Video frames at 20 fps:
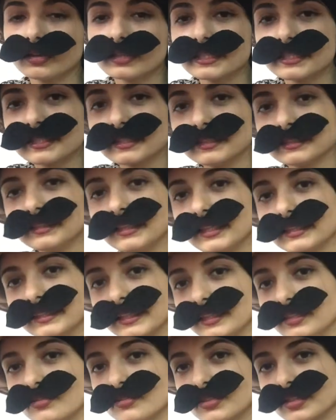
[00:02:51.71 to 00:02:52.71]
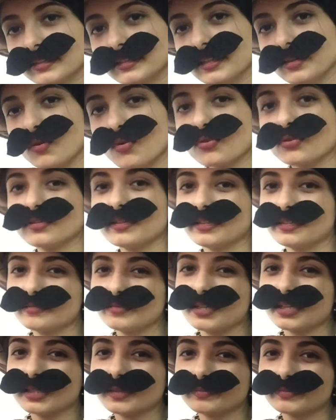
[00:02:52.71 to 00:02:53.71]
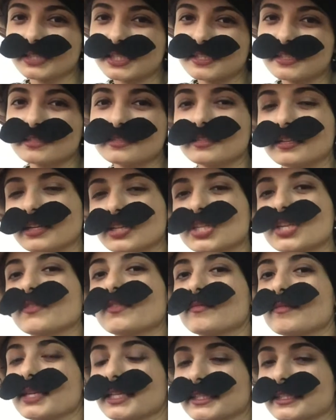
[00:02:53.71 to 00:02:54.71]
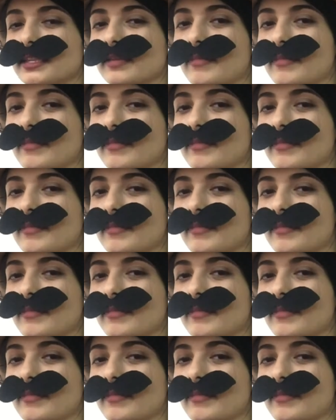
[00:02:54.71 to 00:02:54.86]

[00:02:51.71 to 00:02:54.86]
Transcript: Sığırlar gelince de oyunlarını bırakıp da sığırları çevirmek